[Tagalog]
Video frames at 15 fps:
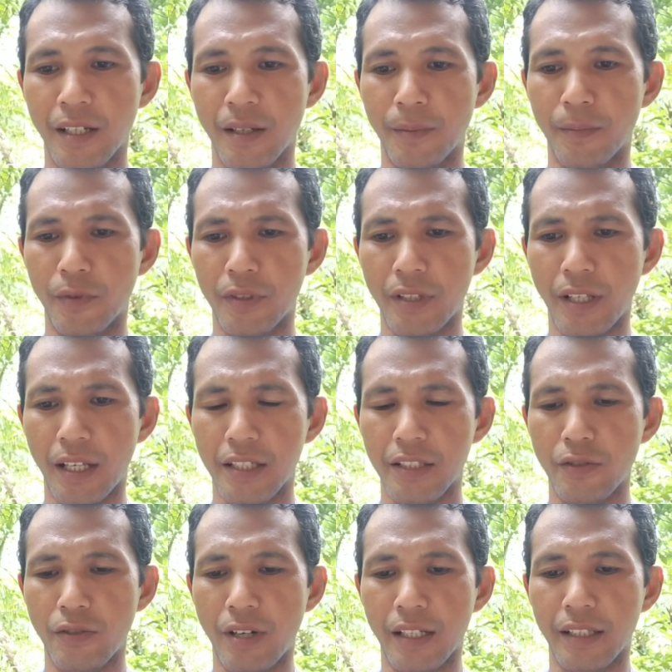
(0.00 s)
Mutya is
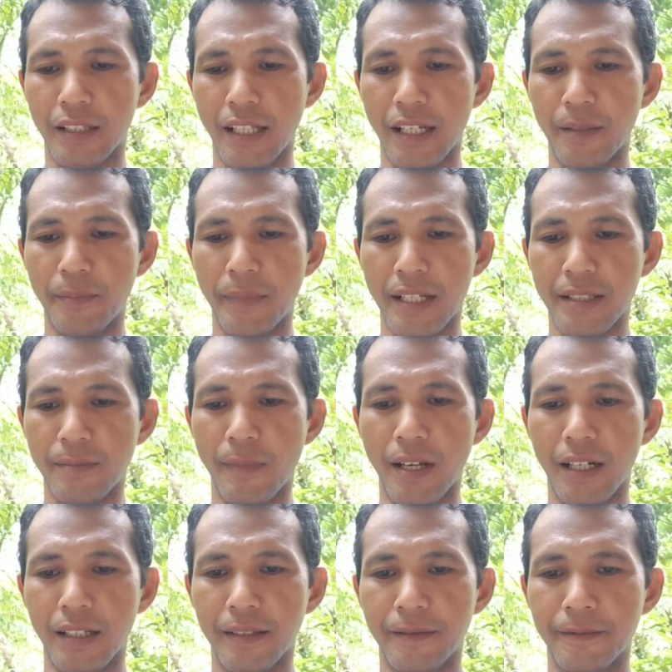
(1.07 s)
Tunanter, Mix
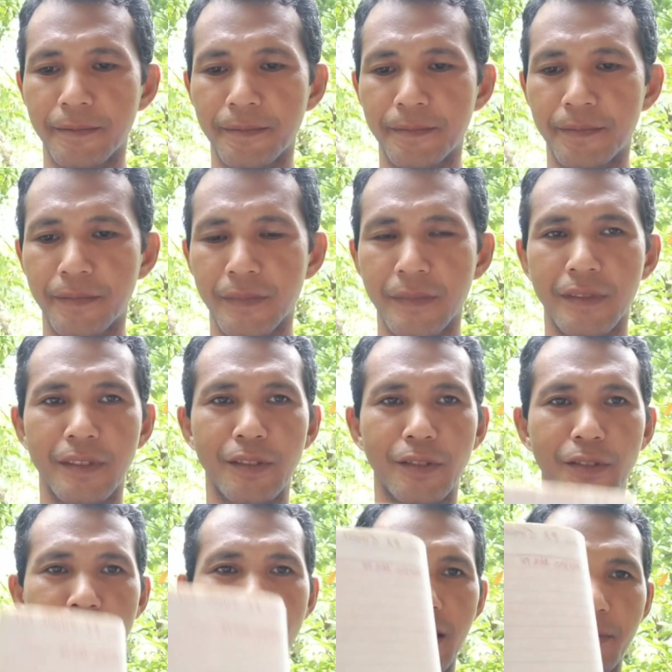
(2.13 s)
Vlog.
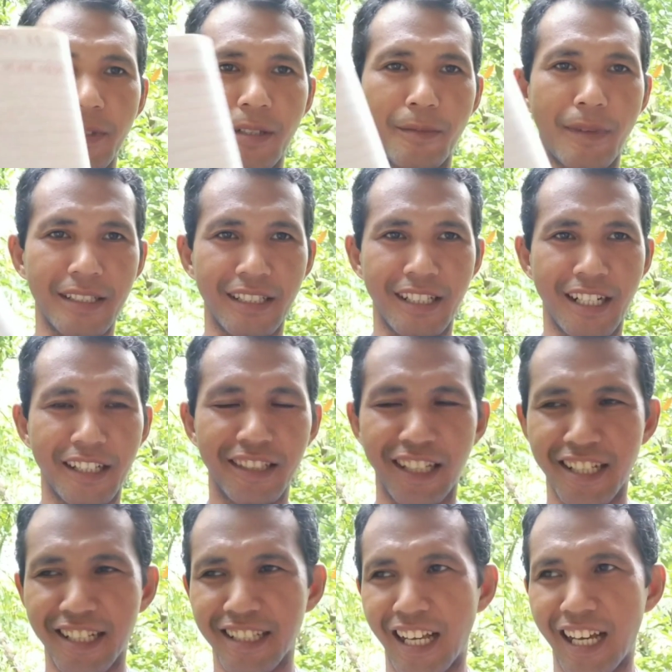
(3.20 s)
Ito guys, binabasa natin sa
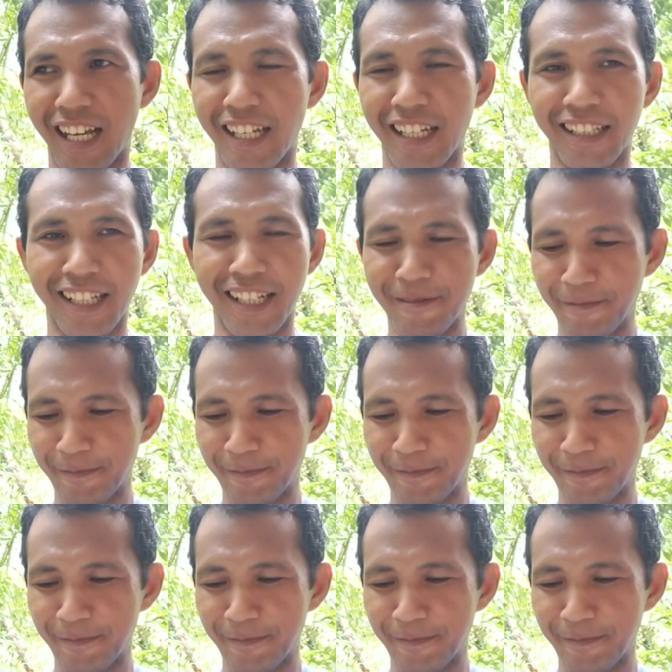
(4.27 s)
listahan natin.